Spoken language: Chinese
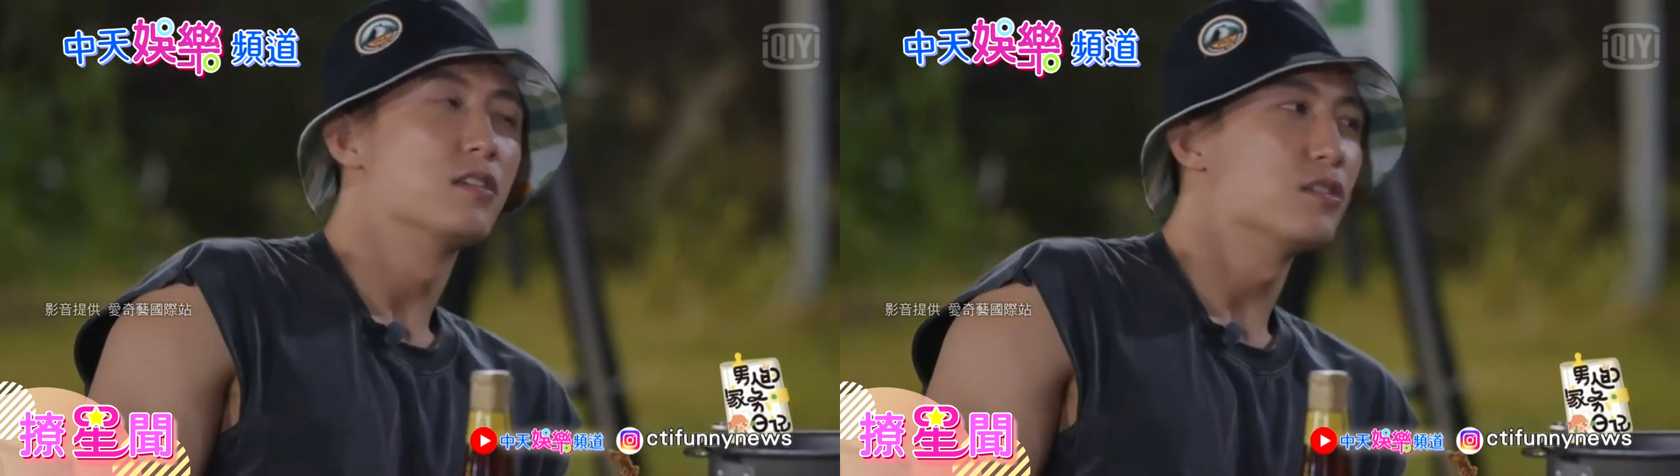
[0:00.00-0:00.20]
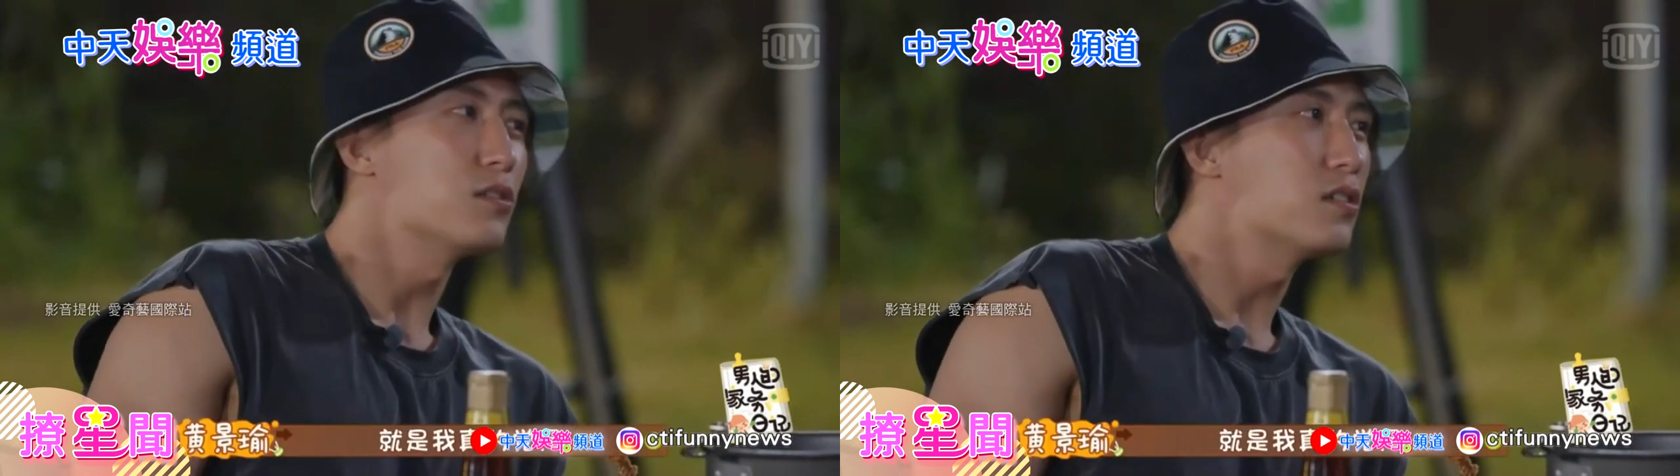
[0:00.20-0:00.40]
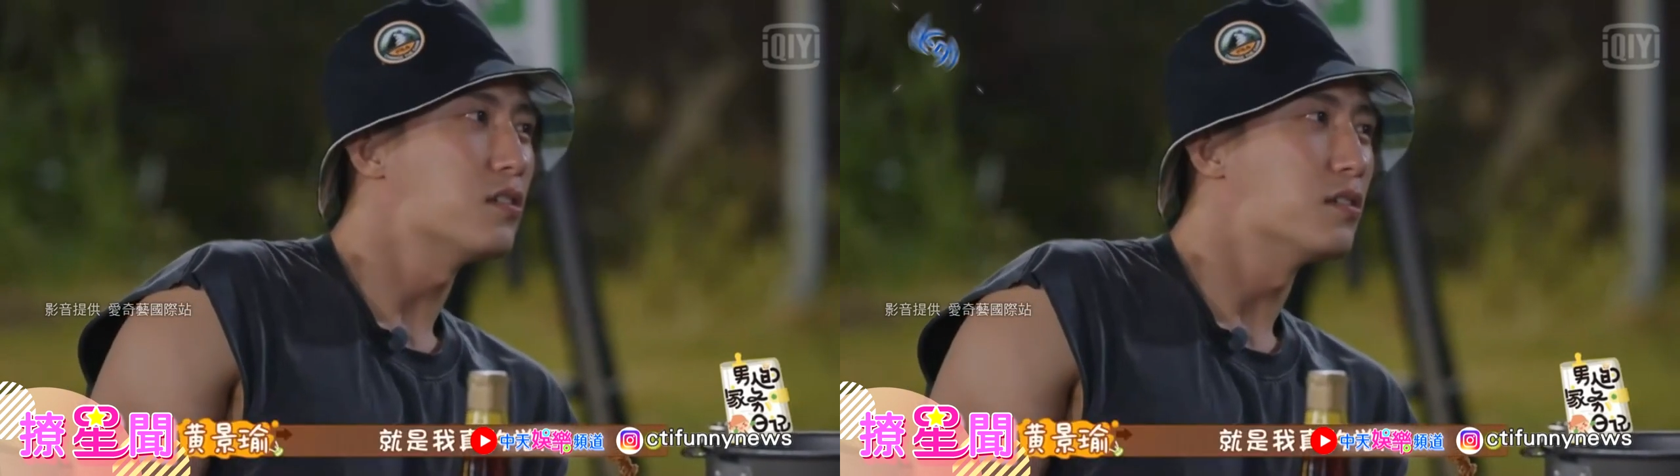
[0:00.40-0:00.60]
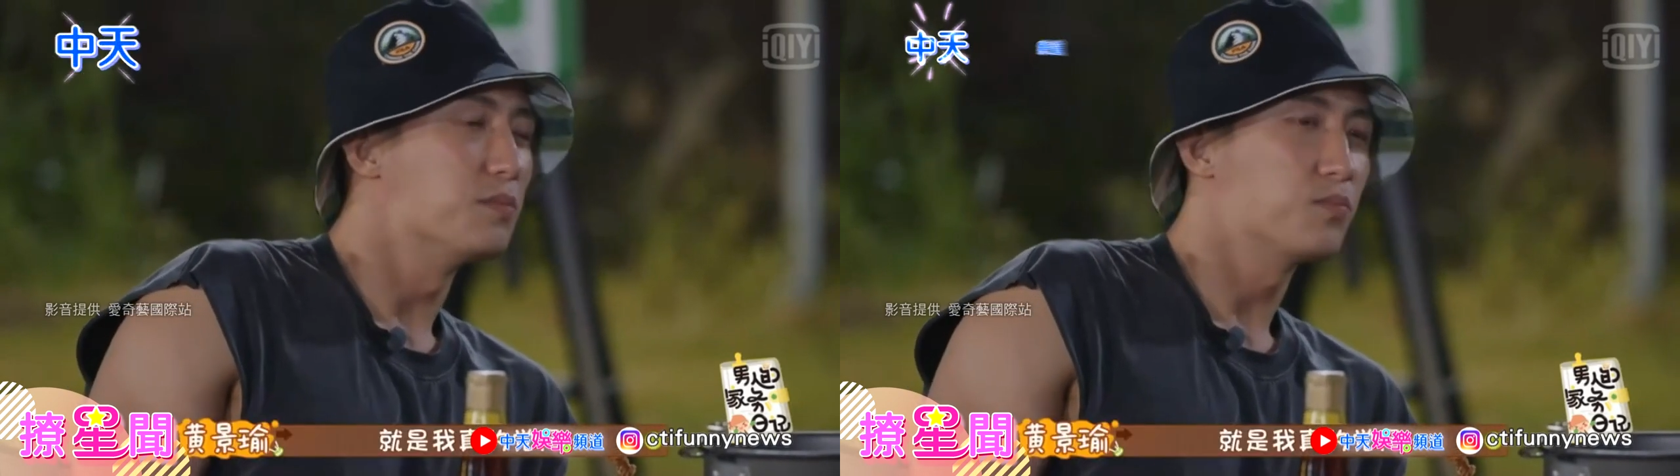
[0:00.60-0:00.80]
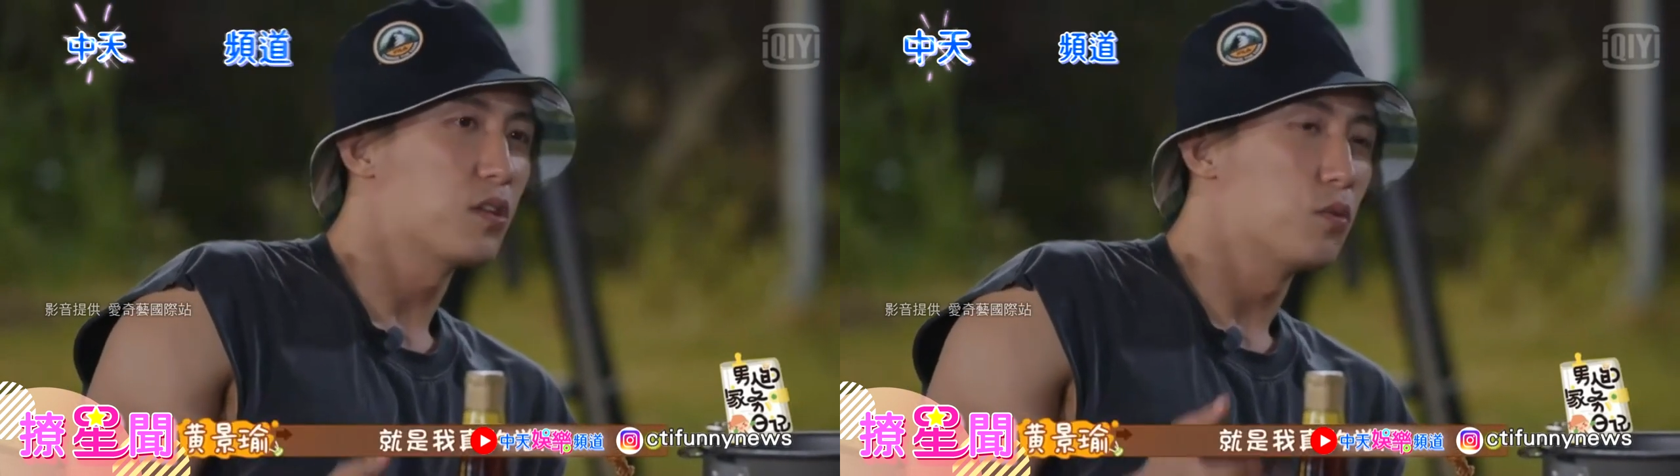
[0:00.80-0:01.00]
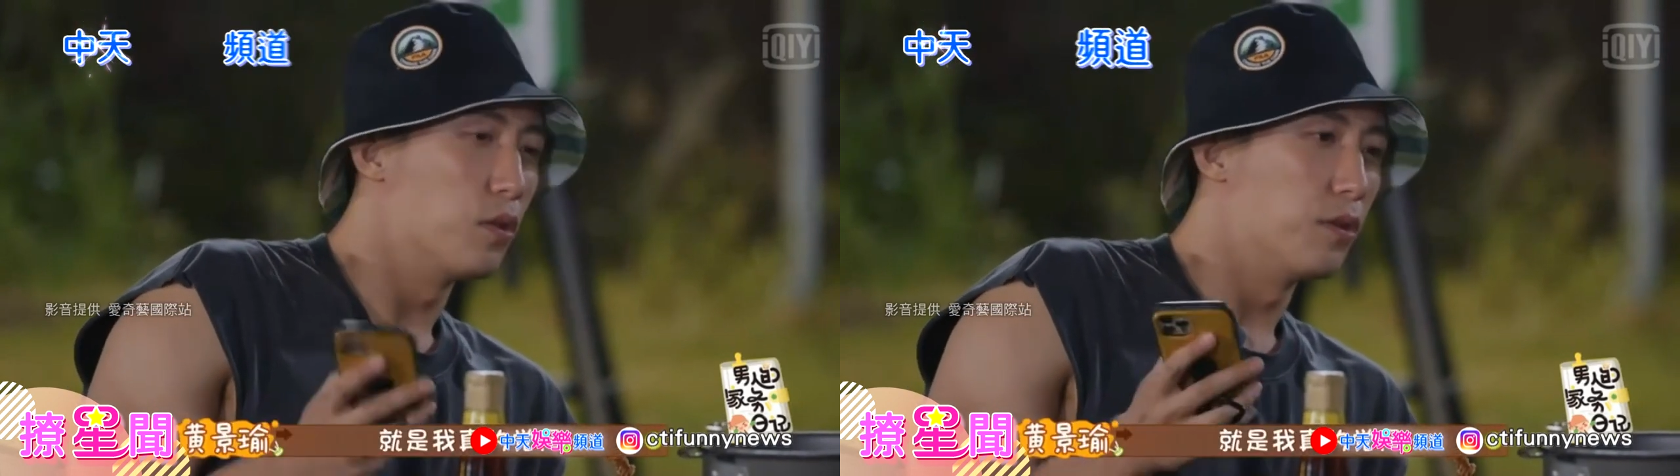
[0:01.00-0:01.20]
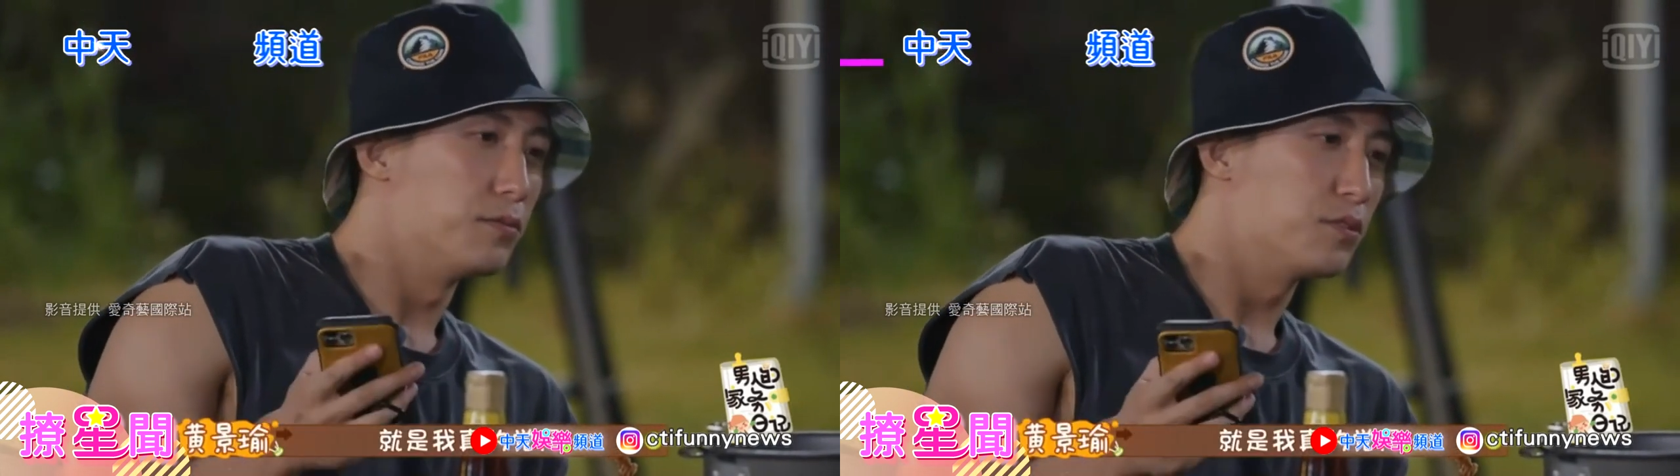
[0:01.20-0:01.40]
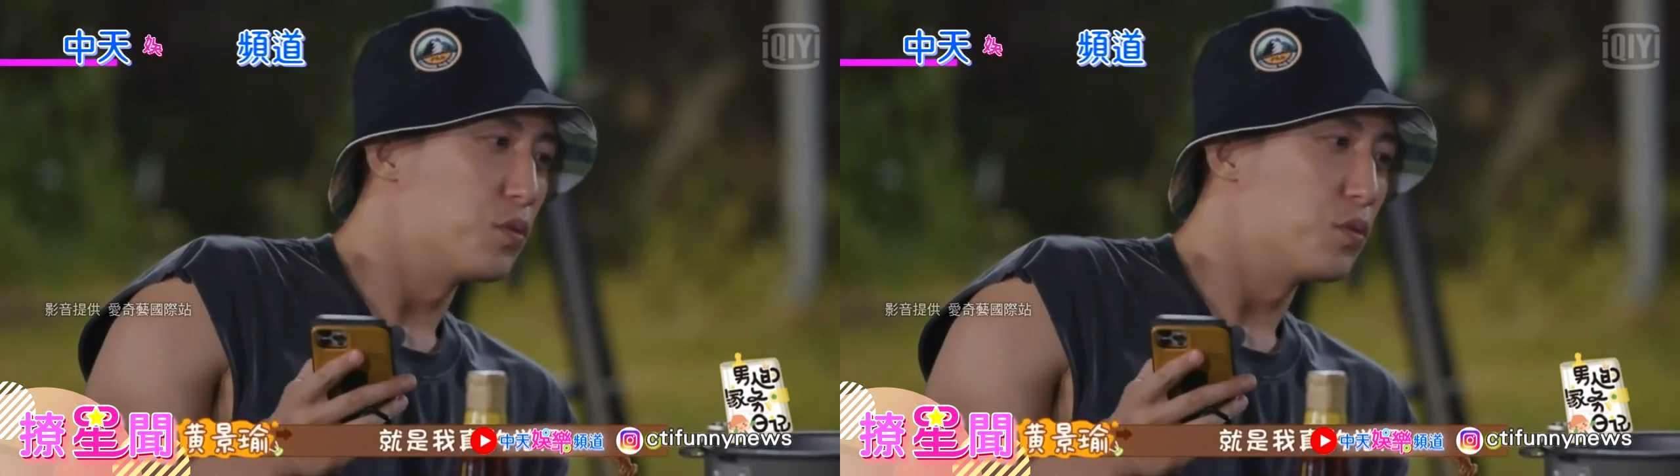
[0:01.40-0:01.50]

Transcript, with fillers: 就是我，